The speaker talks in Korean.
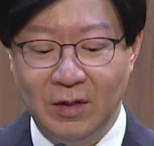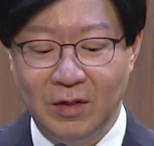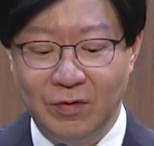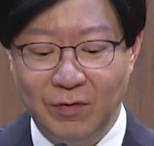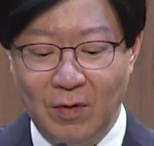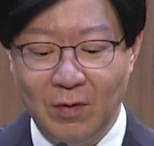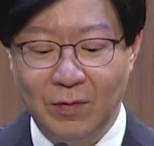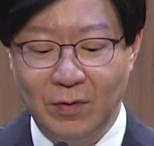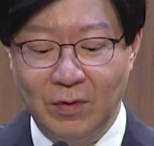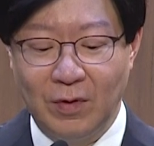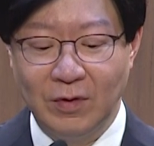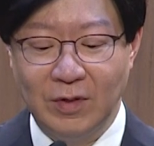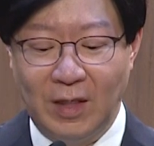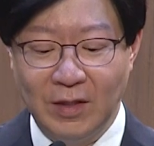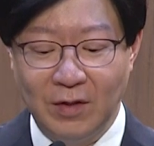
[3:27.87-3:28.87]

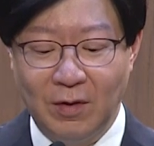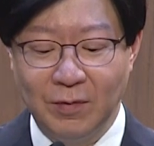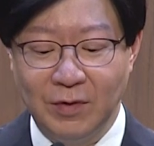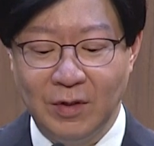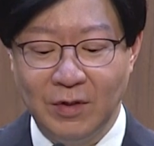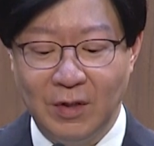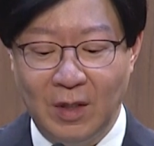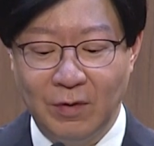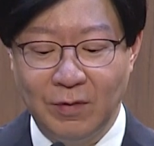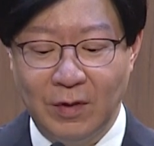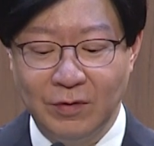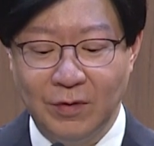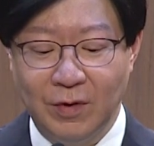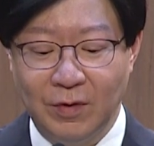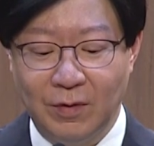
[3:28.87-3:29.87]
7월부터 차질 없이 시행될
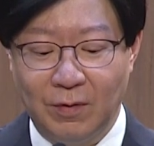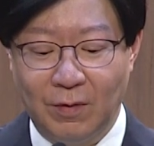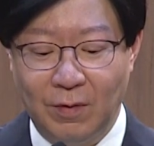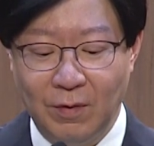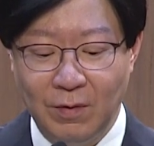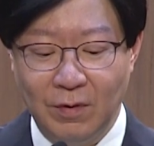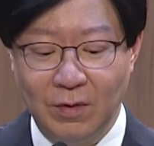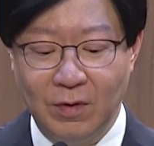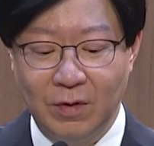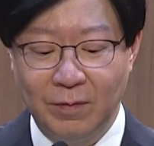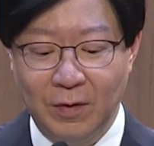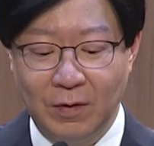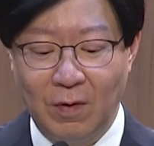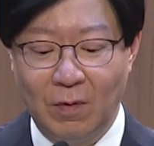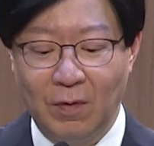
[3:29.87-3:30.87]
수 있도록
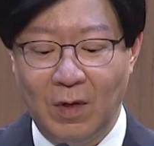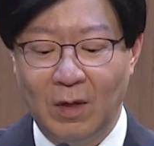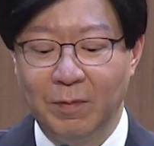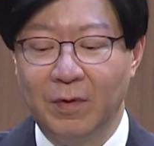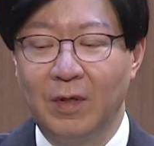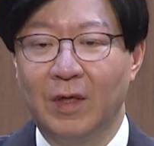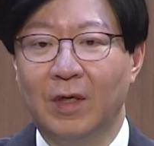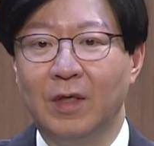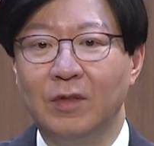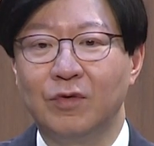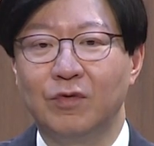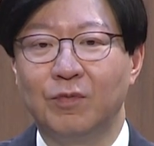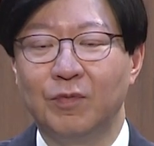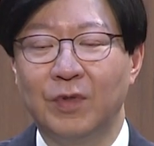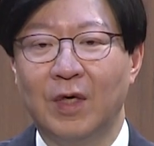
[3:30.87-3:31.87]
금융권과 함께
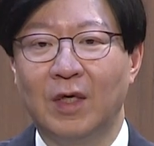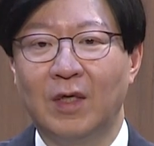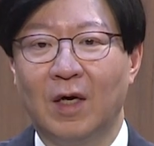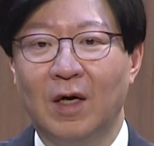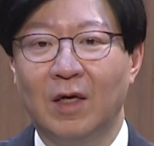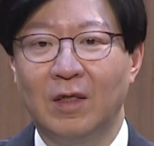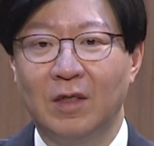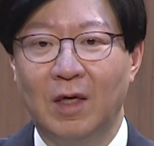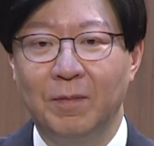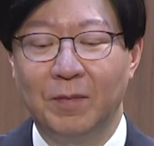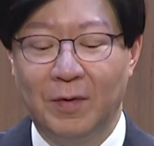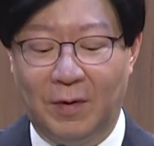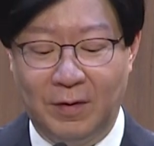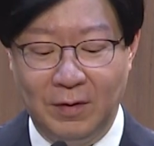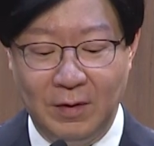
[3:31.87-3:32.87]
준비해 나가는
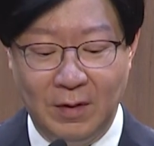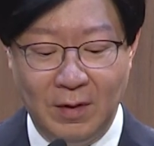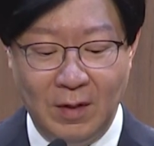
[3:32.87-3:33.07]
한편